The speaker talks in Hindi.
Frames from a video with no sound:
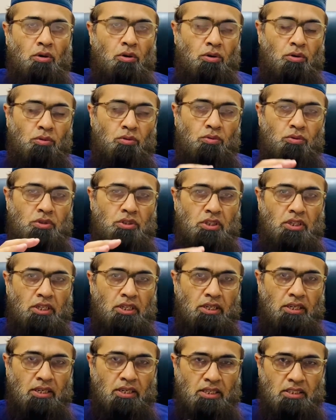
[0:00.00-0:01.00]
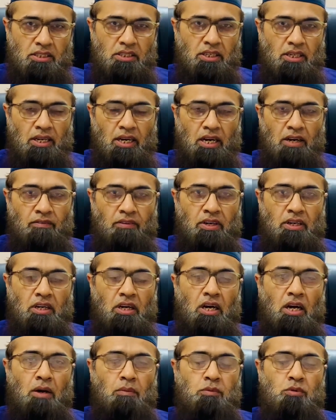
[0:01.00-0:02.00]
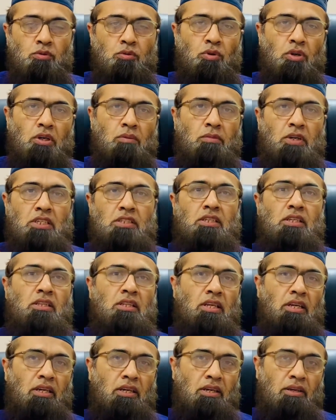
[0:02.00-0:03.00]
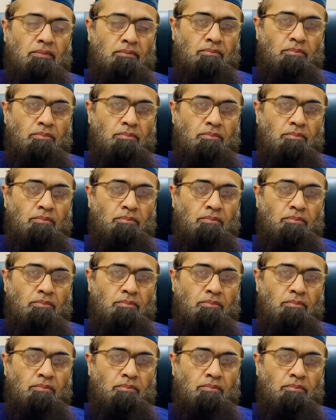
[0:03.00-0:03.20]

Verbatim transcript: और उस इंटरेस्ट के रेलिवेंट आप उसको एक मकसद देंगे